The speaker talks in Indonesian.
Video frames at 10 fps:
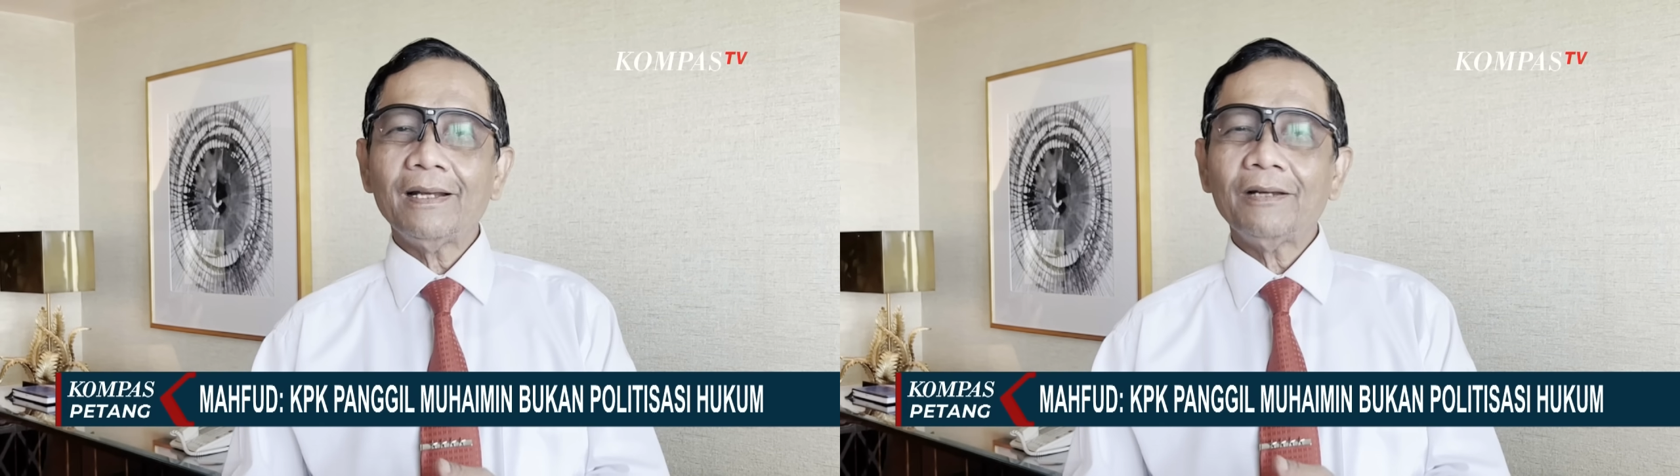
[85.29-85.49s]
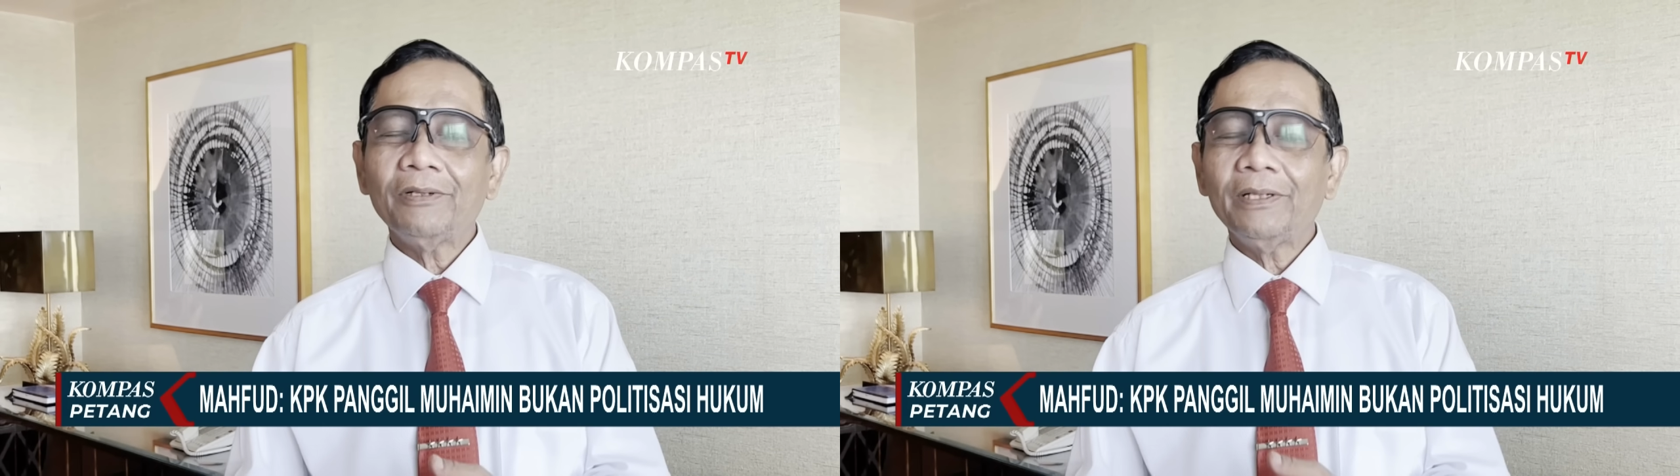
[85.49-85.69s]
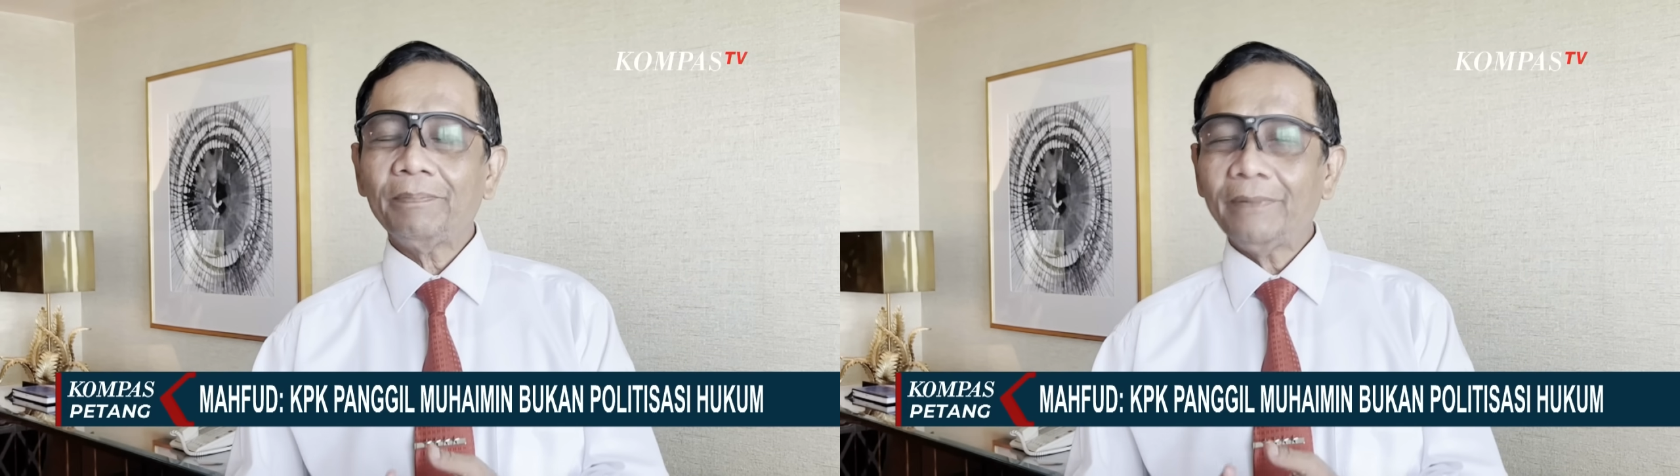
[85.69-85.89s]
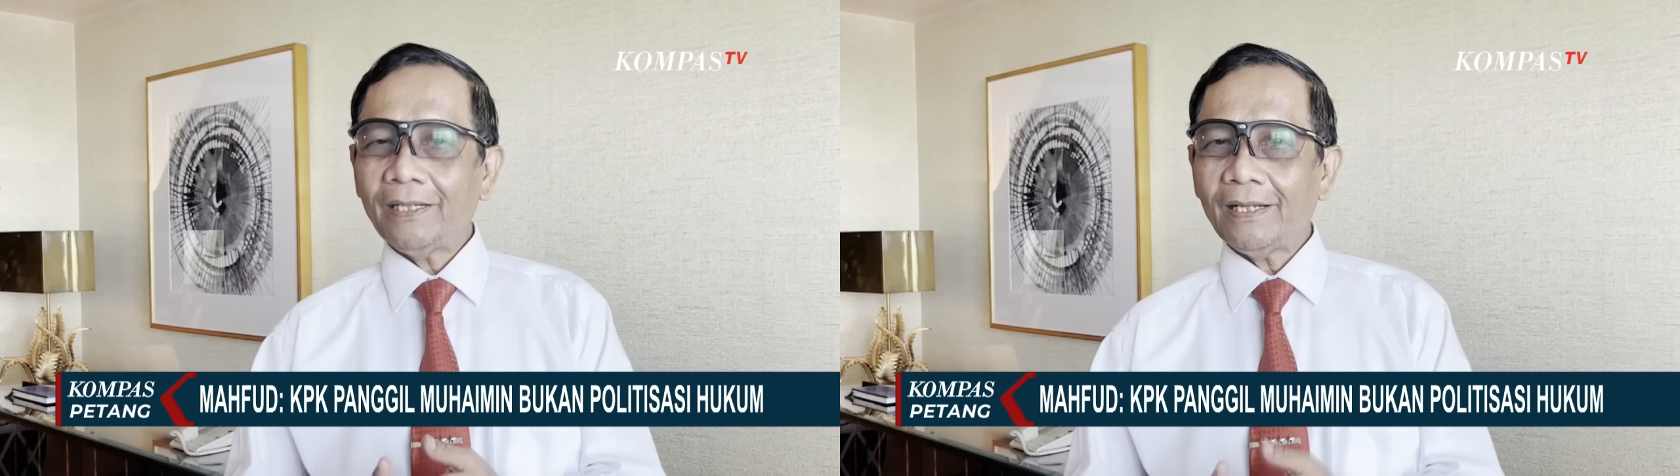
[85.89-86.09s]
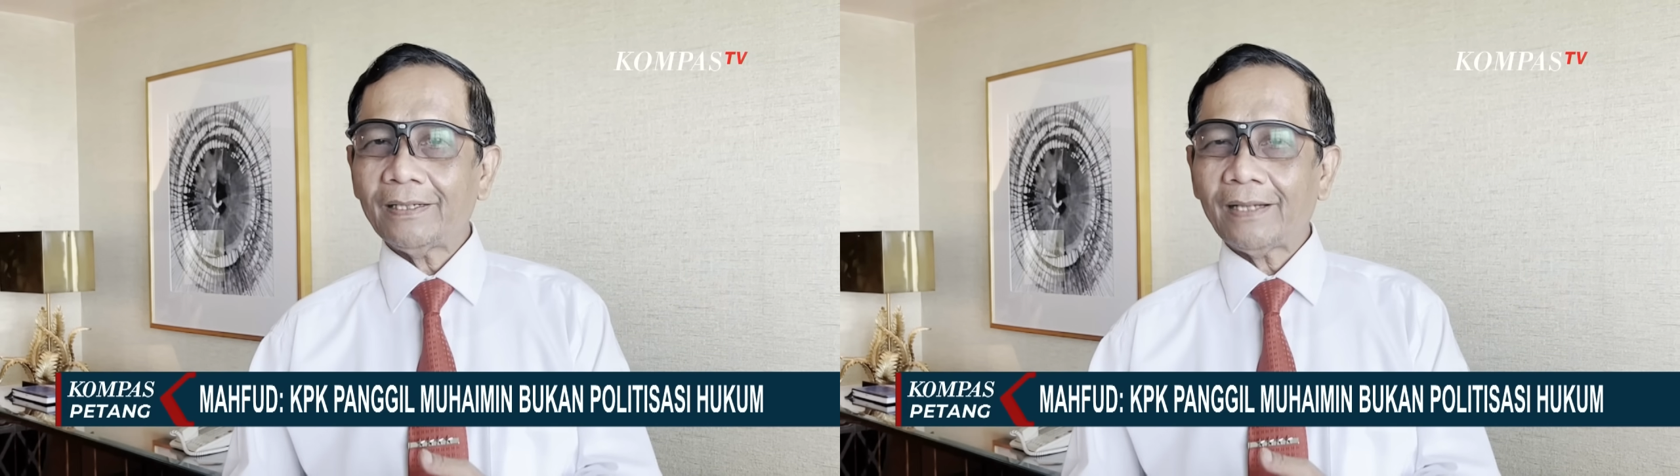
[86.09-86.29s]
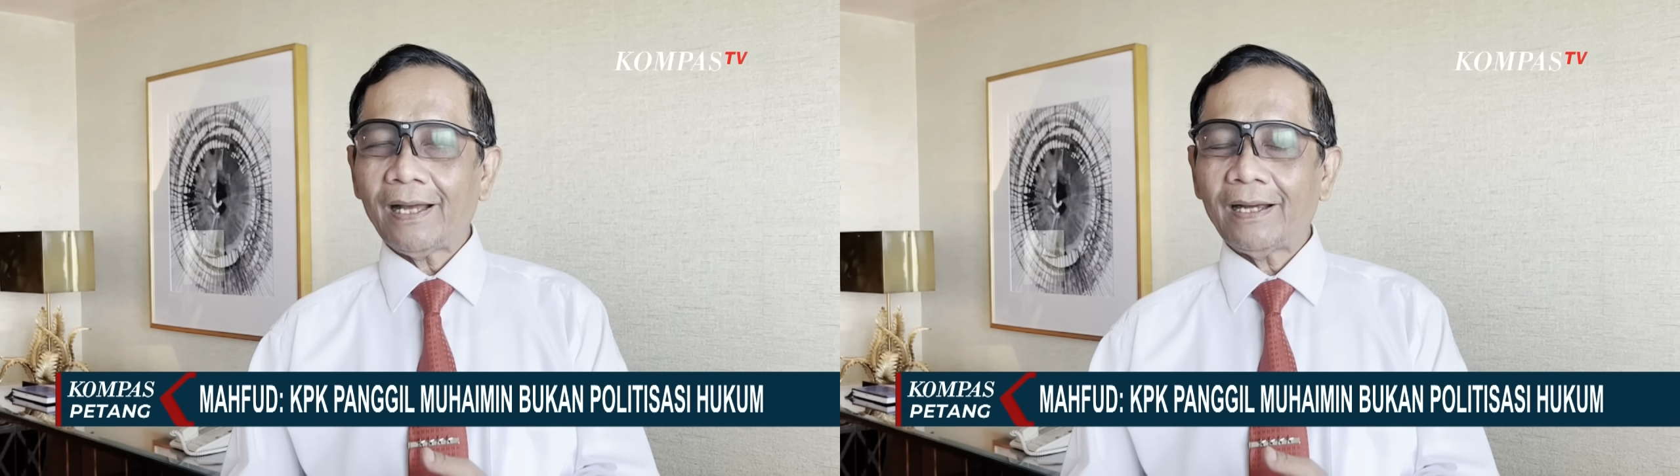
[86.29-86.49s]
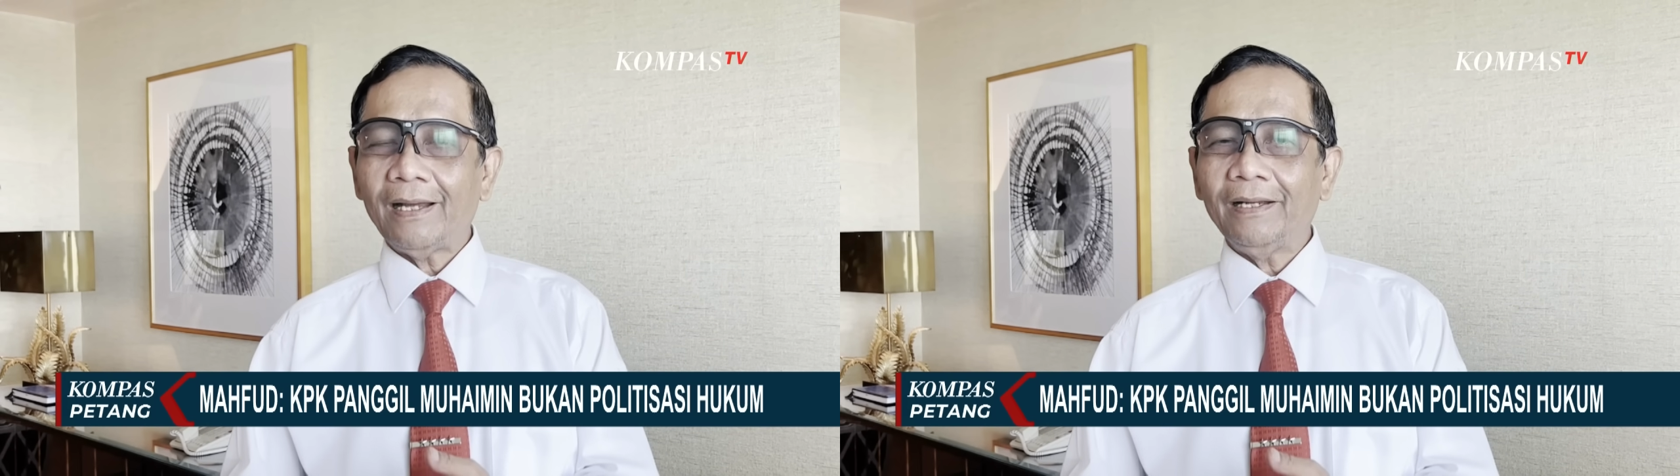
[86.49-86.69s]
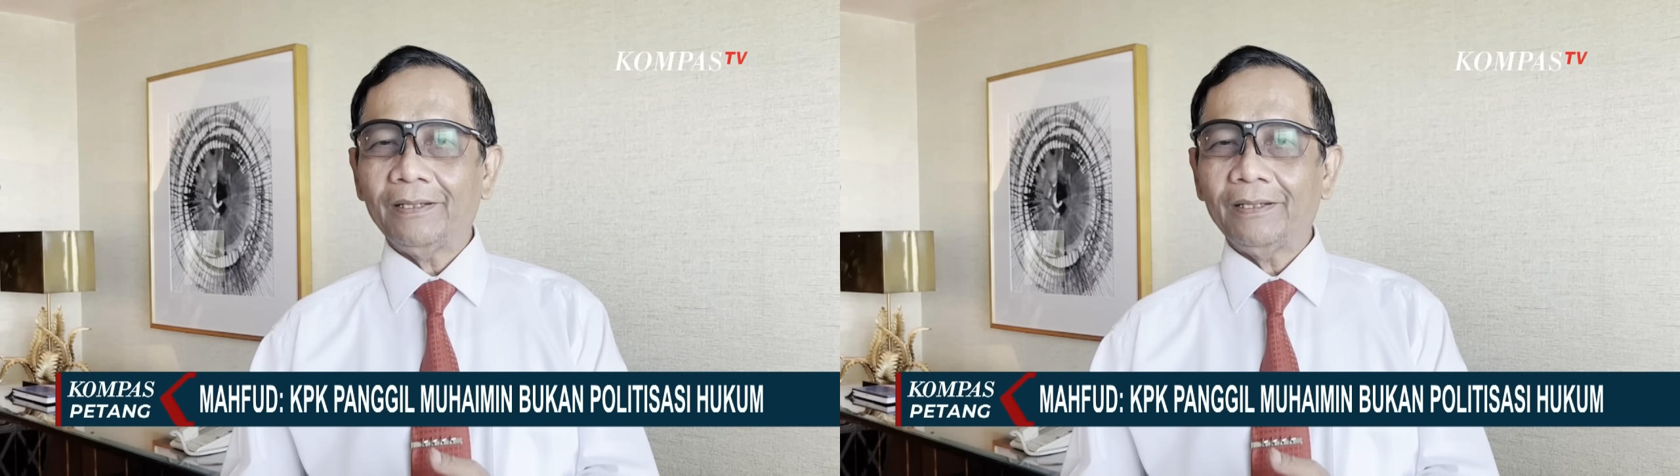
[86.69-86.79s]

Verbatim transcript: Kalau dimintai keterangan